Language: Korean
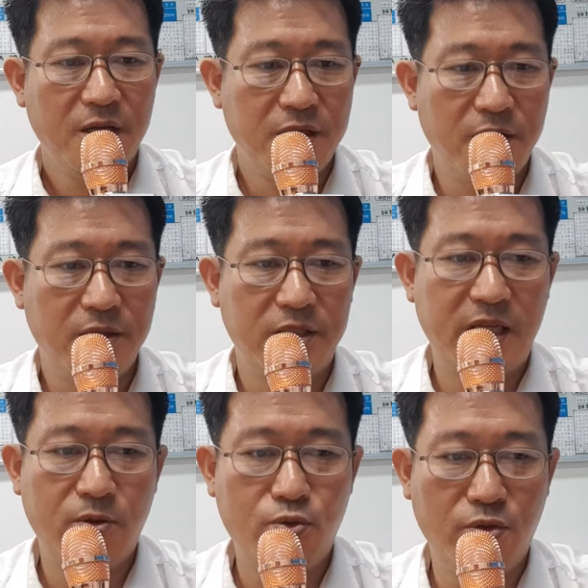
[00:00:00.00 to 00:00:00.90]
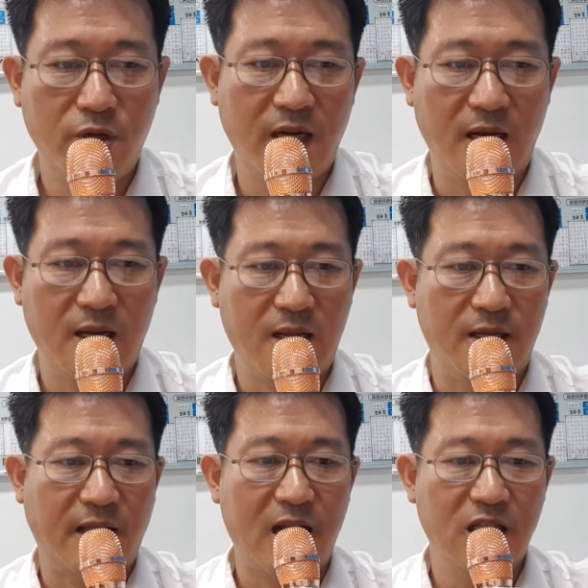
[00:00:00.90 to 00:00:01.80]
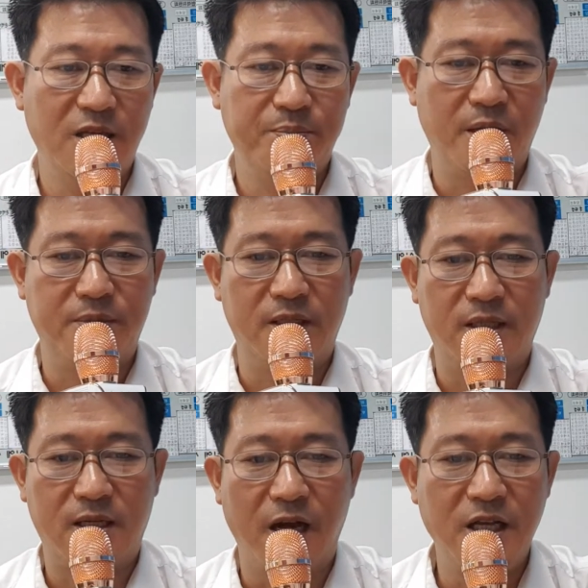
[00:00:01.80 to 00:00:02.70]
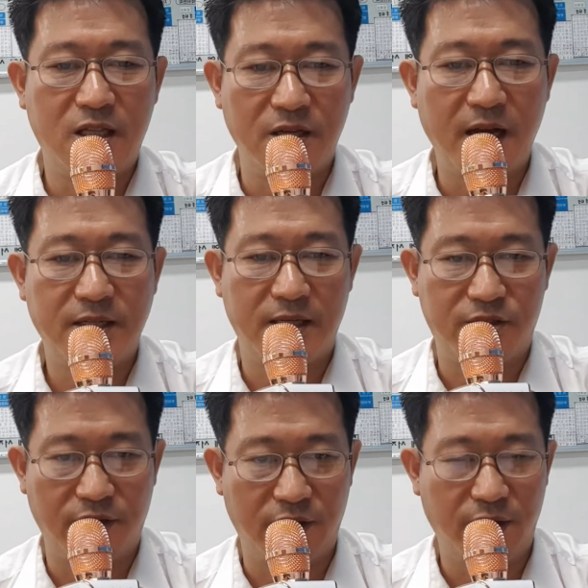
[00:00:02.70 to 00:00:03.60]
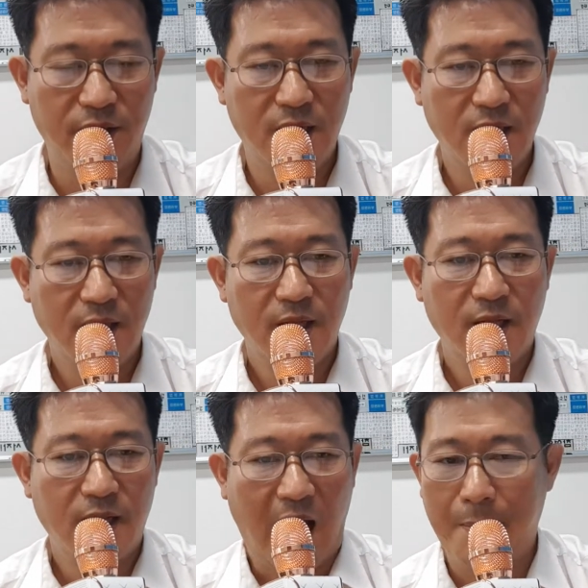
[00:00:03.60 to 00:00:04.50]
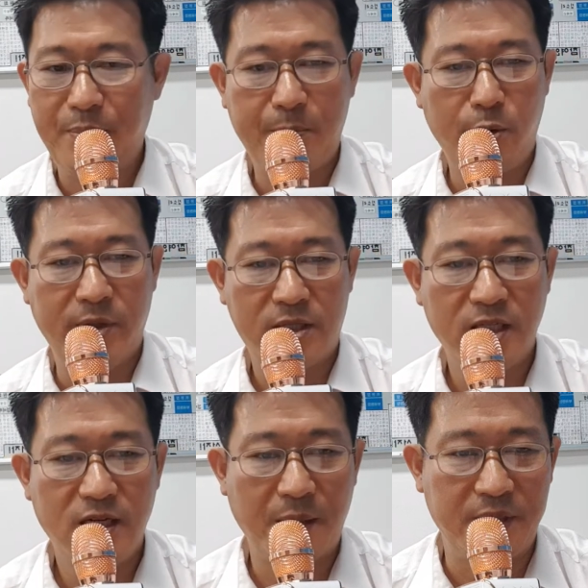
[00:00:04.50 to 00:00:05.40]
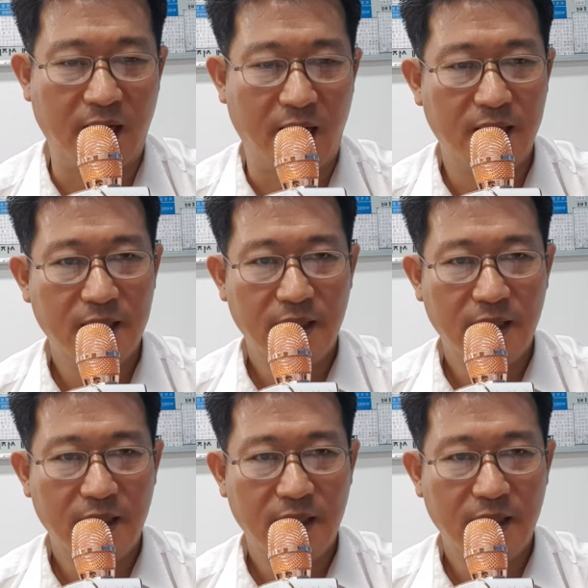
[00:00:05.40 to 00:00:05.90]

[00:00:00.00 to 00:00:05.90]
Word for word: 이런 거 친구들이랑 이렇게 사귀는 법을 거의 등하셨죠. 안 베풀면 큰일 납니다.